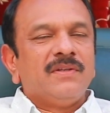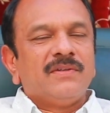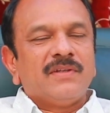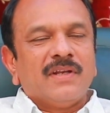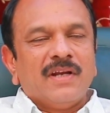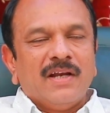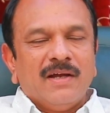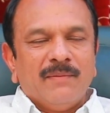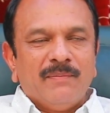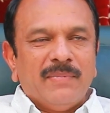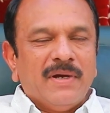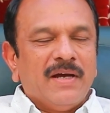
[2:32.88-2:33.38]

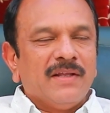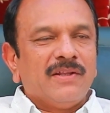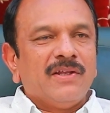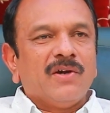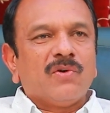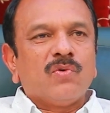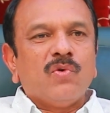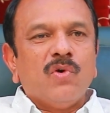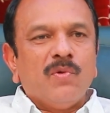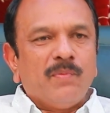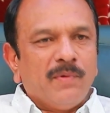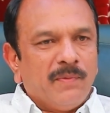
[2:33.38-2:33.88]
సరే ఆ బాధ
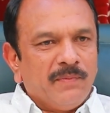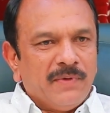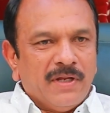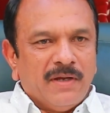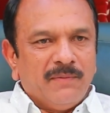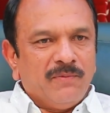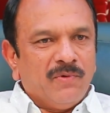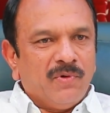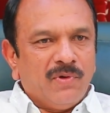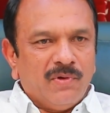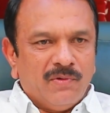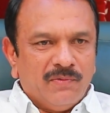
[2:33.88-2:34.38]
కోపం
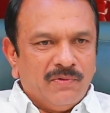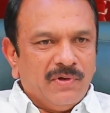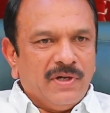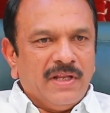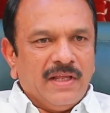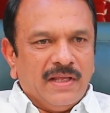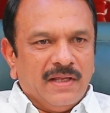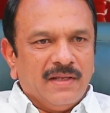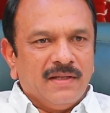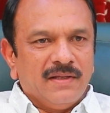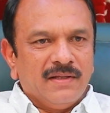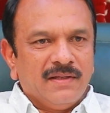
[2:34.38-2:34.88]
నామలో
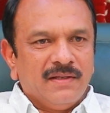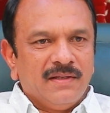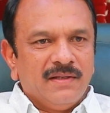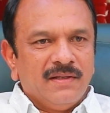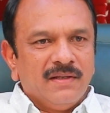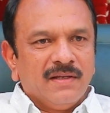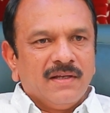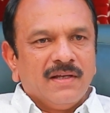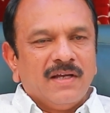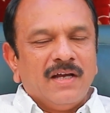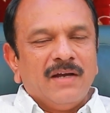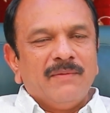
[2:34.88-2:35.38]
ఉండే
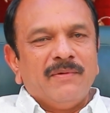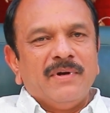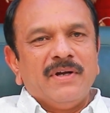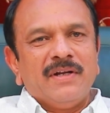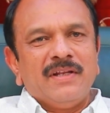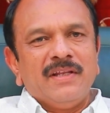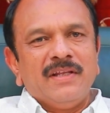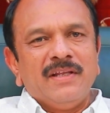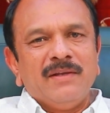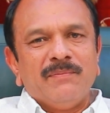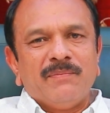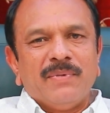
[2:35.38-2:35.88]

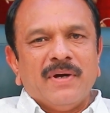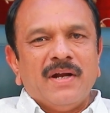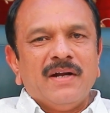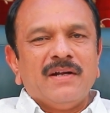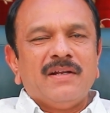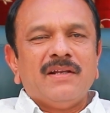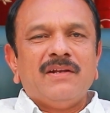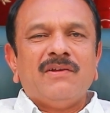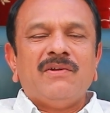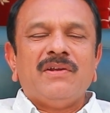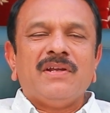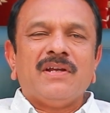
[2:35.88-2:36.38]
కాబట్టి ఈ
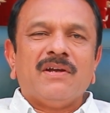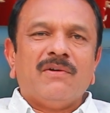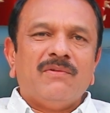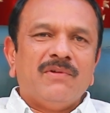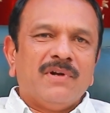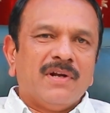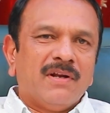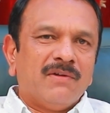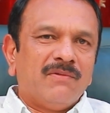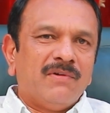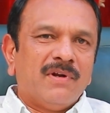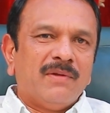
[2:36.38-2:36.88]
పార్టీలో ఇంకా
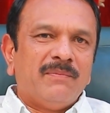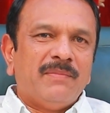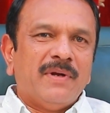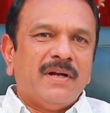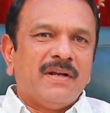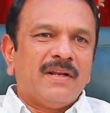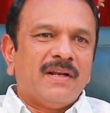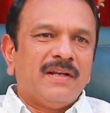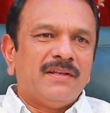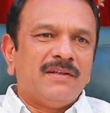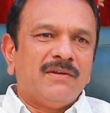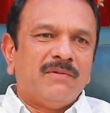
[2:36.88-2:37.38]
ఉండడం కూడా
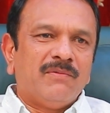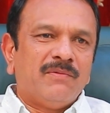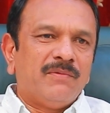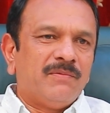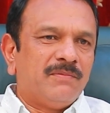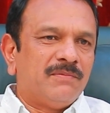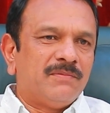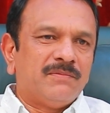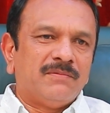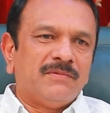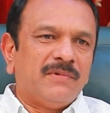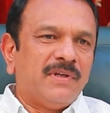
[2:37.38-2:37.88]
బెటర్ అని
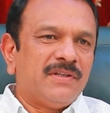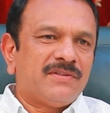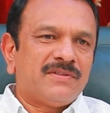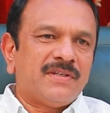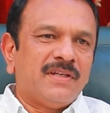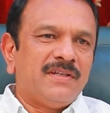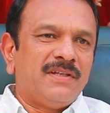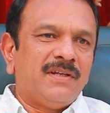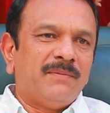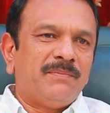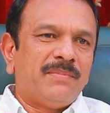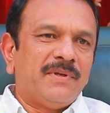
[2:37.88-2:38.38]
వేస్ట్
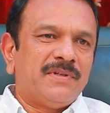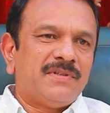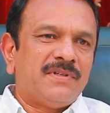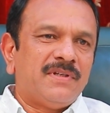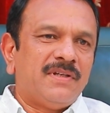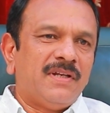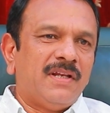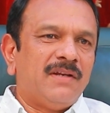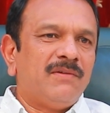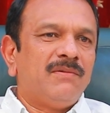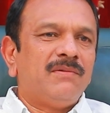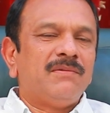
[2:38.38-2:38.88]
అని చెప్పేసి
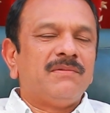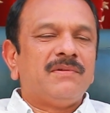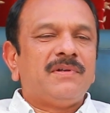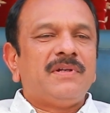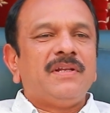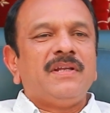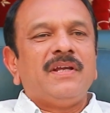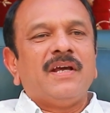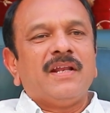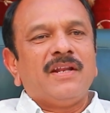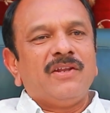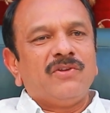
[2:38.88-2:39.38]
నేను
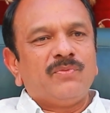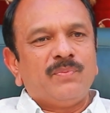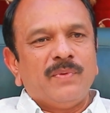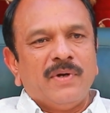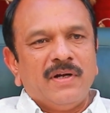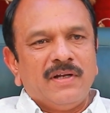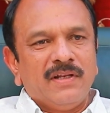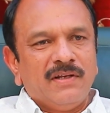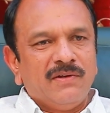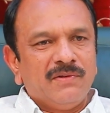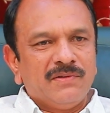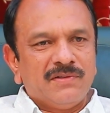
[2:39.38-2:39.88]
టీఆర్ఎస్
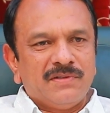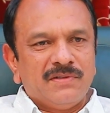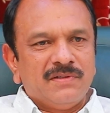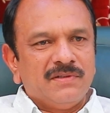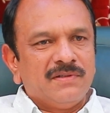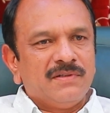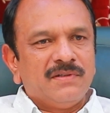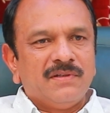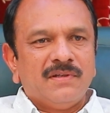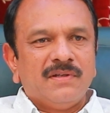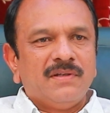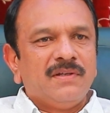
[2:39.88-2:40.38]
పార్టీలో
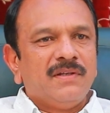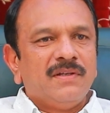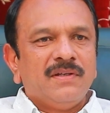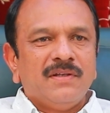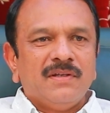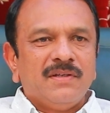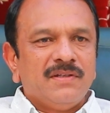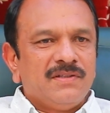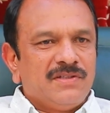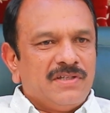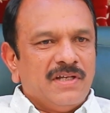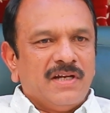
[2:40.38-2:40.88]

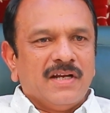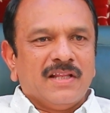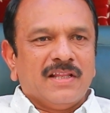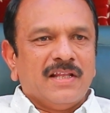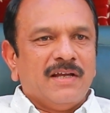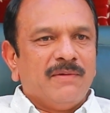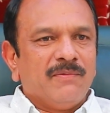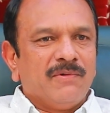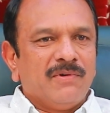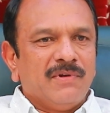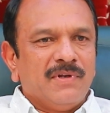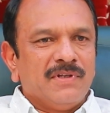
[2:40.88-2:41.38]

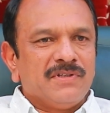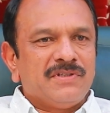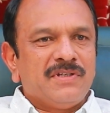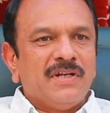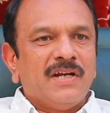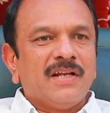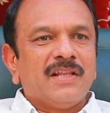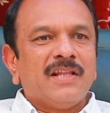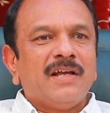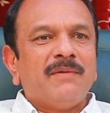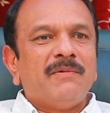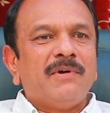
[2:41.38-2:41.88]
చేరదాం అనుకున్నాను
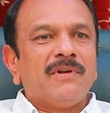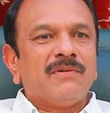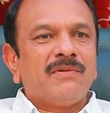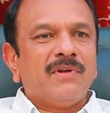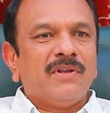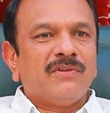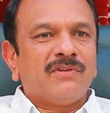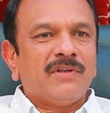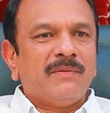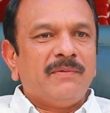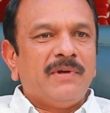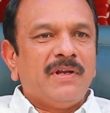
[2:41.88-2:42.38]
చేరదాం
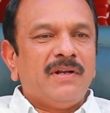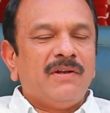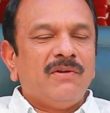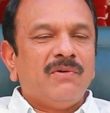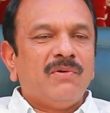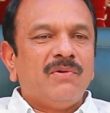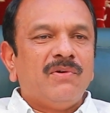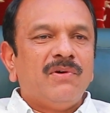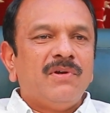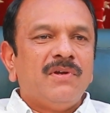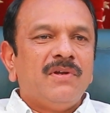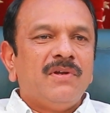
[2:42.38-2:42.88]
అనుకున్న సమయంలో